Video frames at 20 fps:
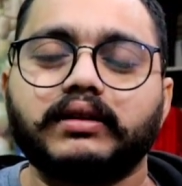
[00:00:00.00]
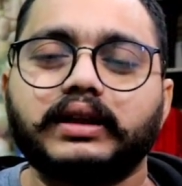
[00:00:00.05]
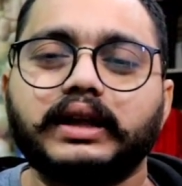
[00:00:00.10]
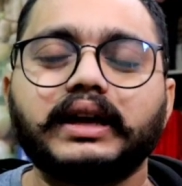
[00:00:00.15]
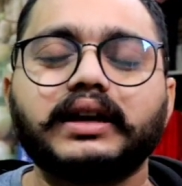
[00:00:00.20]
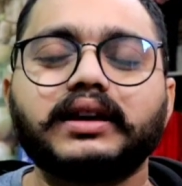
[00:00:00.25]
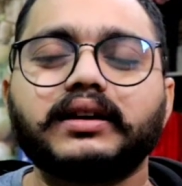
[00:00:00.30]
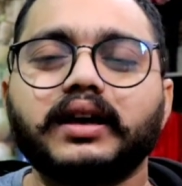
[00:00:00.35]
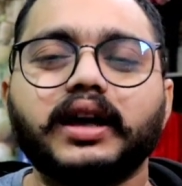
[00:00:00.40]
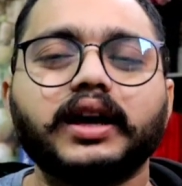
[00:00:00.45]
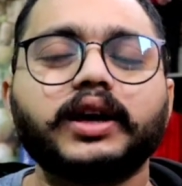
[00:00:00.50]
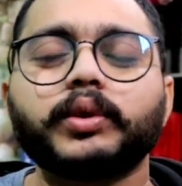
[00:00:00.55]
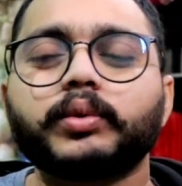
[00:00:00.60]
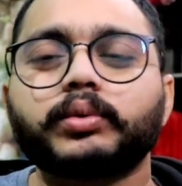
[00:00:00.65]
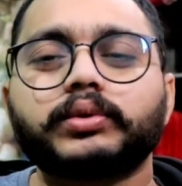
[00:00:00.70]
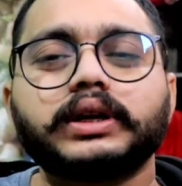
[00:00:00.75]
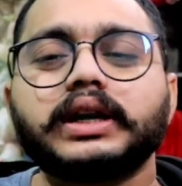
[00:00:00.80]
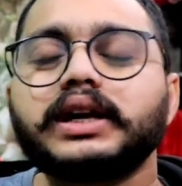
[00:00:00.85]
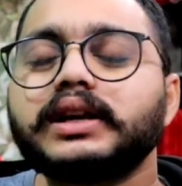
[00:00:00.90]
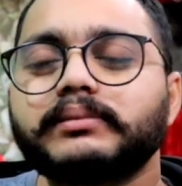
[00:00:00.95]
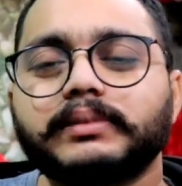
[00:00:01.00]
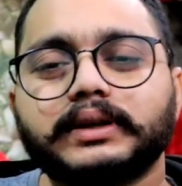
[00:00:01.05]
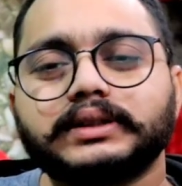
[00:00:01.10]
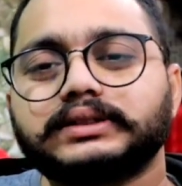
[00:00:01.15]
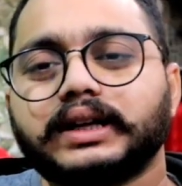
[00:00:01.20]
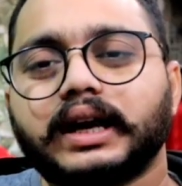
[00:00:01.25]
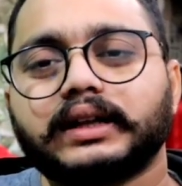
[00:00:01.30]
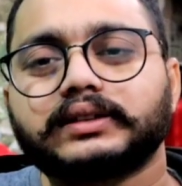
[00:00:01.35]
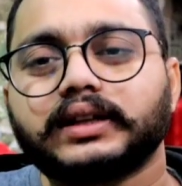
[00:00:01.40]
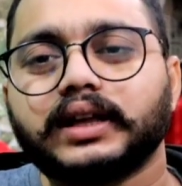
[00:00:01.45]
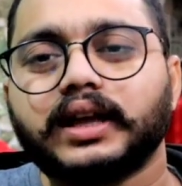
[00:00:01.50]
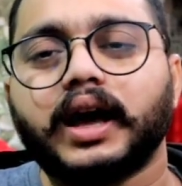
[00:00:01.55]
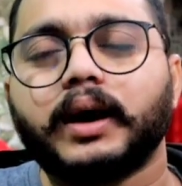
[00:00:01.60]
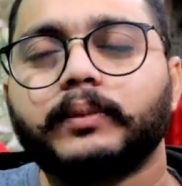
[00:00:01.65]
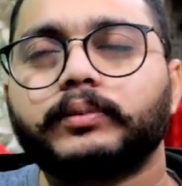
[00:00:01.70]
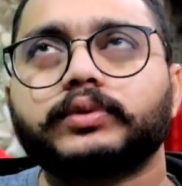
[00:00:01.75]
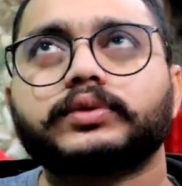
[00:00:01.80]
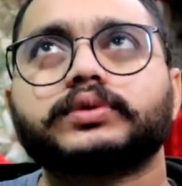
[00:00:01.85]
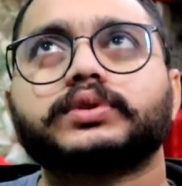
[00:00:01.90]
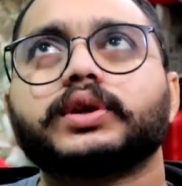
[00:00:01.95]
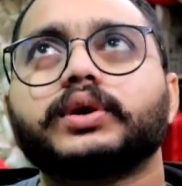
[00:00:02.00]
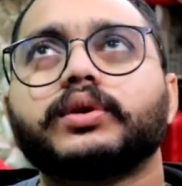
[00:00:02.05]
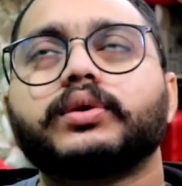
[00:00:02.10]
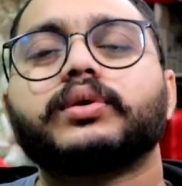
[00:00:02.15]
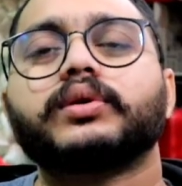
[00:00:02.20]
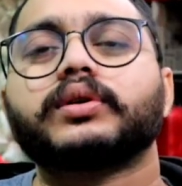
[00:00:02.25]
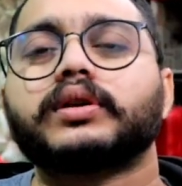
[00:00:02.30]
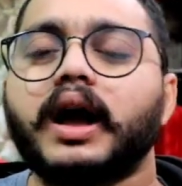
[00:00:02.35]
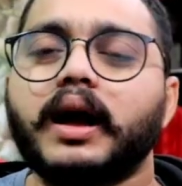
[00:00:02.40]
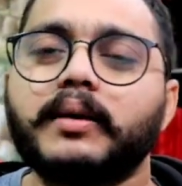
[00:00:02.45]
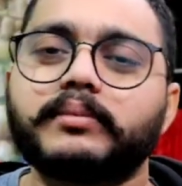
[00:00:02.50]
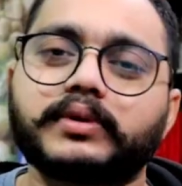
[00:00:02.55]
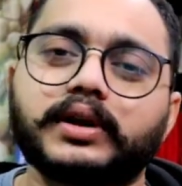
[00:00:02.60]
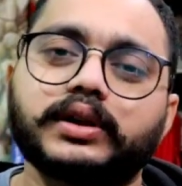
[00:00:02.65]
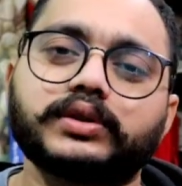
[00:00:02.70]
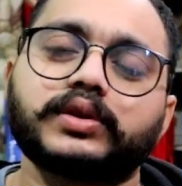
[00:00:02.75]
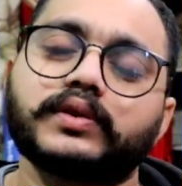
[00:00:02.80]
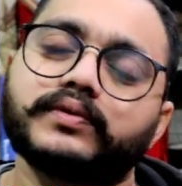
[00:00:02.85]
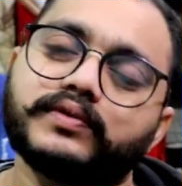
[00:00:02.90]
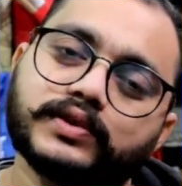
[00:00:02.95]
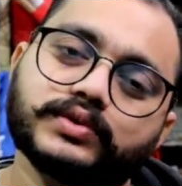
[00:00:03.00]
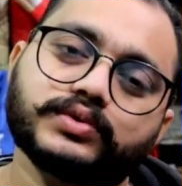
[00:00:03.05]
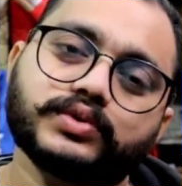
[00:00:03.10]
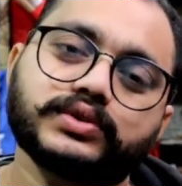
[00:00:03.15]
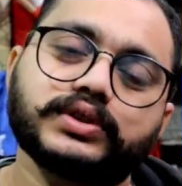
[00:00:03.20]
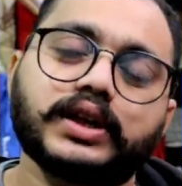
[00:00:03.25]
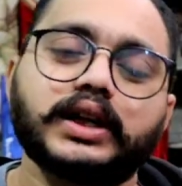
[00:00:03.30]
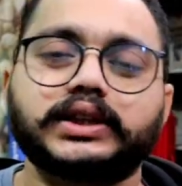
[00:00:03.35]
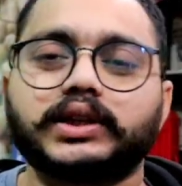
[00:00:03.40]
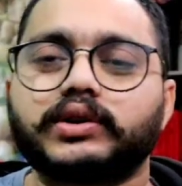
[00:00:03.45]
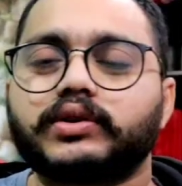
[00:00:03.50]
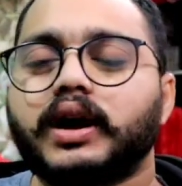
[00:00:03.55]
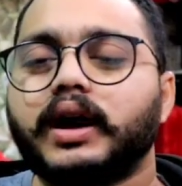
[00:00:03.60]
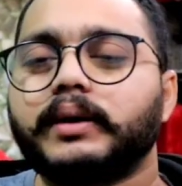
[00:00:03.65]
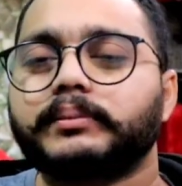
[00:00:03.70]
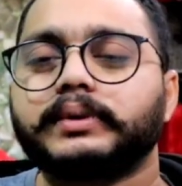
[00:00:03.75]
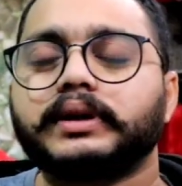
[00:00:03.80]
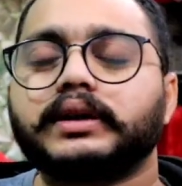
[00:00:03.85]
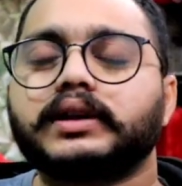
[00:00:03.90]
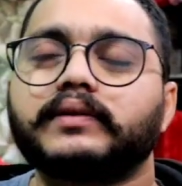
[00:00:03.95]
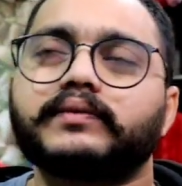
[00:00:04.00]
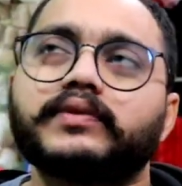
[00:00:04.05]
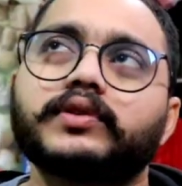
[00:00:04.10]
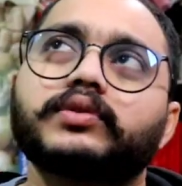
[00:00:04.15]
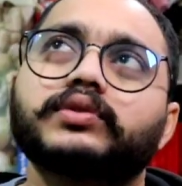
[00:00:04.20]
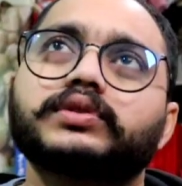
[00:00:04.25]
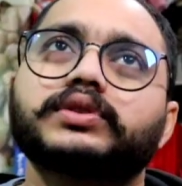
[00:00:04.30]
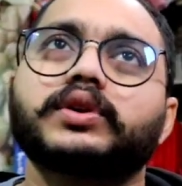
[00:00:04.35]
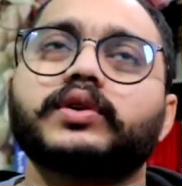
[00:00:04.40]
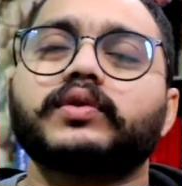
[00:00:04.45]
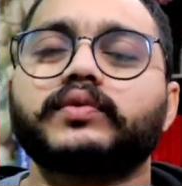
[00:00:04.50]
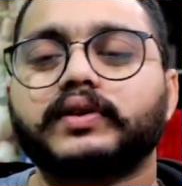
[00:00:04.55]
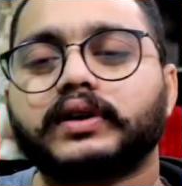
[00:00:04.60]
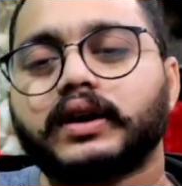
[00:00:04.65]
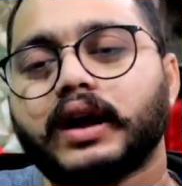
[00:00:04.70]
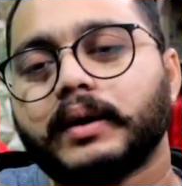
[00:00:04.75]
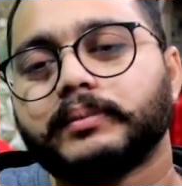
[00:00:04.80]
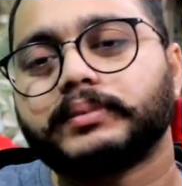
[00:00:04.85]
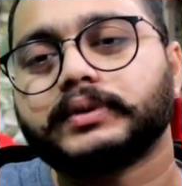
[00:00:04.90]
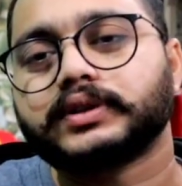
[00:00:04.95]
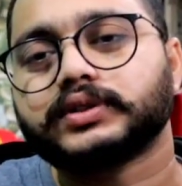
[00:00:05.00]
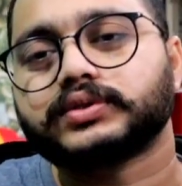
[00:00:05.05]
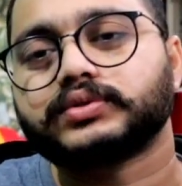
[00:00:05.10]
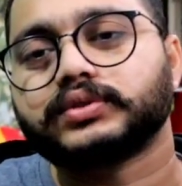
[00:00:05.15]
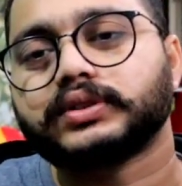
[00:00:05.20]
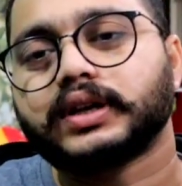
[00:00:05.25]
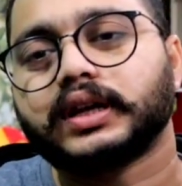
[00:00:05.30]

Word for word: एक एक रूटीन बन जाता है अब उठते हो काम करते हो फिर सो जाते हो खा पी के फिर उठते हो फिर खा पी के सो